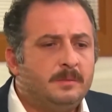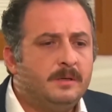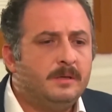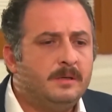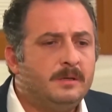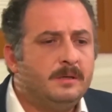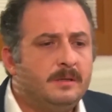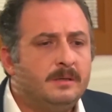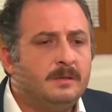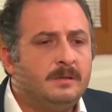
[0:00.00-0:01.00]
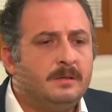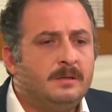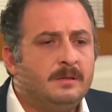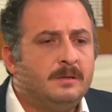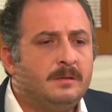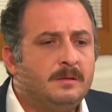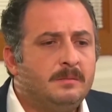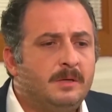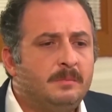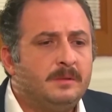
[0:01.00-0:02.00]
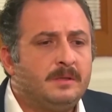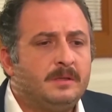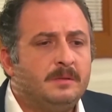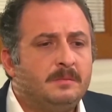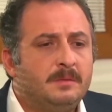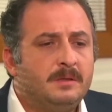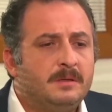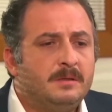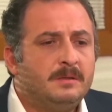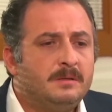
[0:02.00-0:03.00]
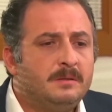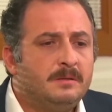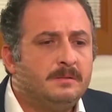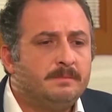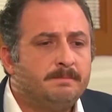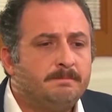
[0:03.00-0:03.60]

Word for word: كان هذا آخر أمل إلي